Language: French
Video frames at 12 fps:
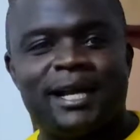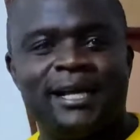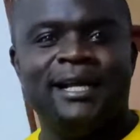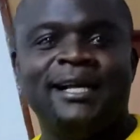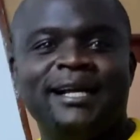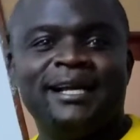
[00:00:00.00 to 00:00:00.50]
là.
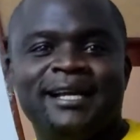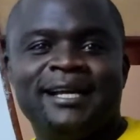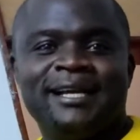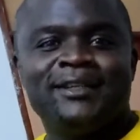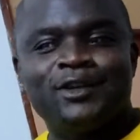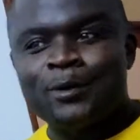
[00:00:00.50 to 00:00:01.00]

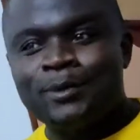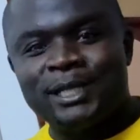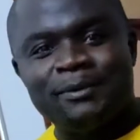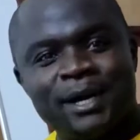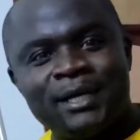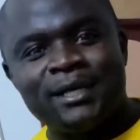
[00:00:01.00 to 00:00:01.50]
Si on me
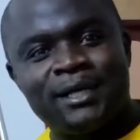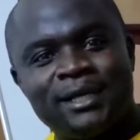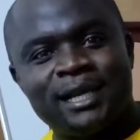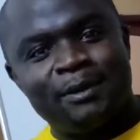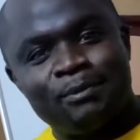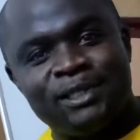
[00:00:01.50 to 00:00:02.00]
demande que
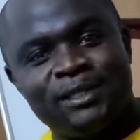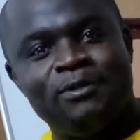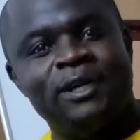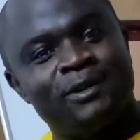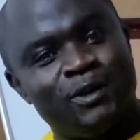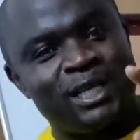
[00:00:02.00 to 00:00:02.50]
la
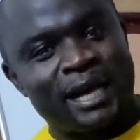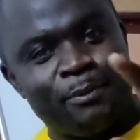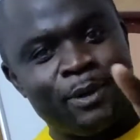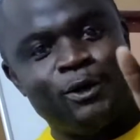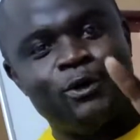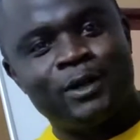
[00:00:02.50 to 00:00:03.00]
BCDV
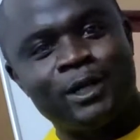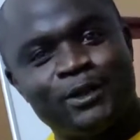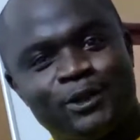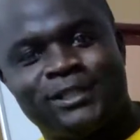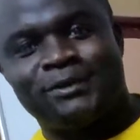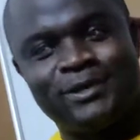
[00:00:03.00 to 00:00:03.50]
t'appelle, tu peux
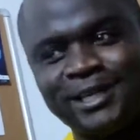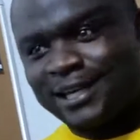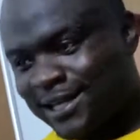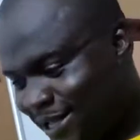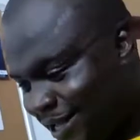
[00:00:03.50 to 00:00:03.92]
justifier.